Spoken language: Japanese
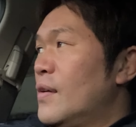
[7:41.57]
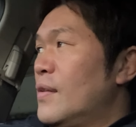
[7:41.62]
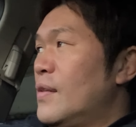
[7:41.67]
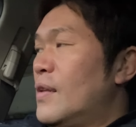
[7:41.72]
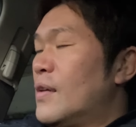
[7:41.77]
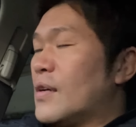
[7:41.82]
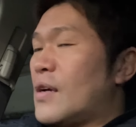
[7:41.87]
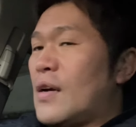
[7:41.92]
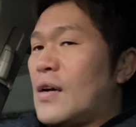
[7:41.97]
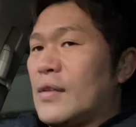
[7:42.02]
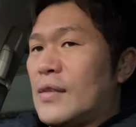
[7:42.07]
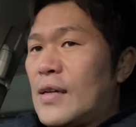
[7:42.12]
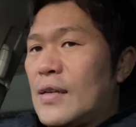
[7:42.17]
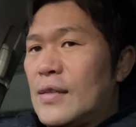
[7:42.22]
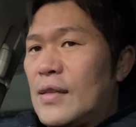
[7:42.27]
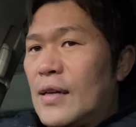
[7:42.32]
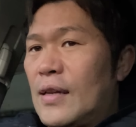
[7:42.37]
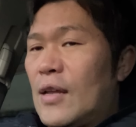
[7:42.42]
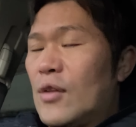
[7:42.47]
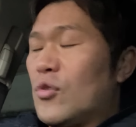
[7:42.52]
なんか語り
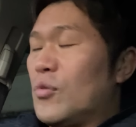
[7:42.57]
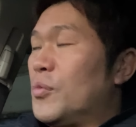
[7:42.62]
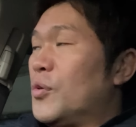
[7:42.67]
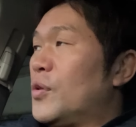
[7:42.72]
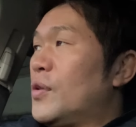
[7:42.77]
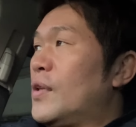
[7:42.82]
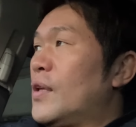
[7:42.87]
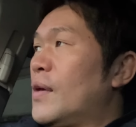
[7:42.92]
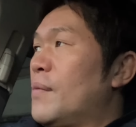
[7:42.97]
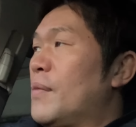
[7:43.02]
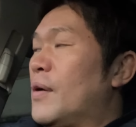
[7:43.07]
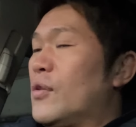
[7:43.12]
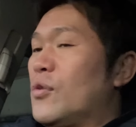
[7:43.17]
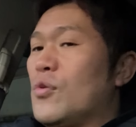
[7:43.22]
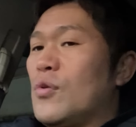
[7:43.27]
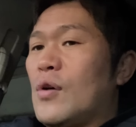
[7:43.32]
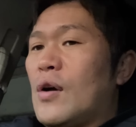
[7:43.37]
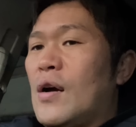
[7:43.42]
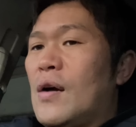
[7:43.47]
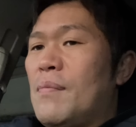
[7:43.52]
たいなと思って、まあ、
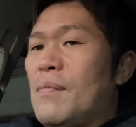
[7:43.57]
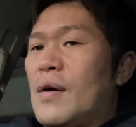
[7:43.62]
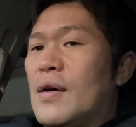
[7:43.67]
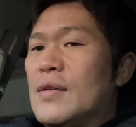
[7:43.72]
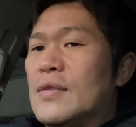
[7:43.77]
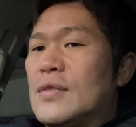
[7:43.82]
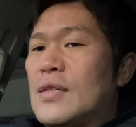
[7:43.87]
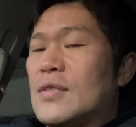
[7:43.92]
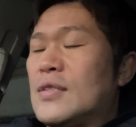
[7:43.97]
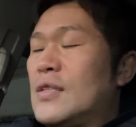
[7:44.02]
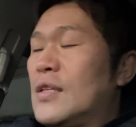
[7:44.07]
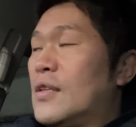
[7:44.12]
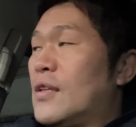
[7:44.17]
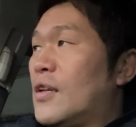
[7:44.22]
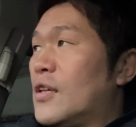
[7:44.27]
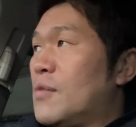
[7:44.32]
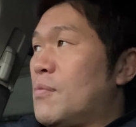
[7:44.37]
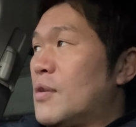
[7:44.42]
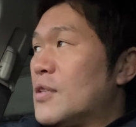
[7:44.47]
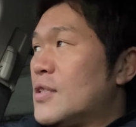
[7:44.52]
動画、まあ、させていた
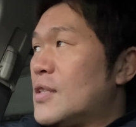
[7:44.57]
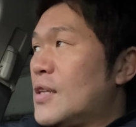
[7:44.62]
だきまし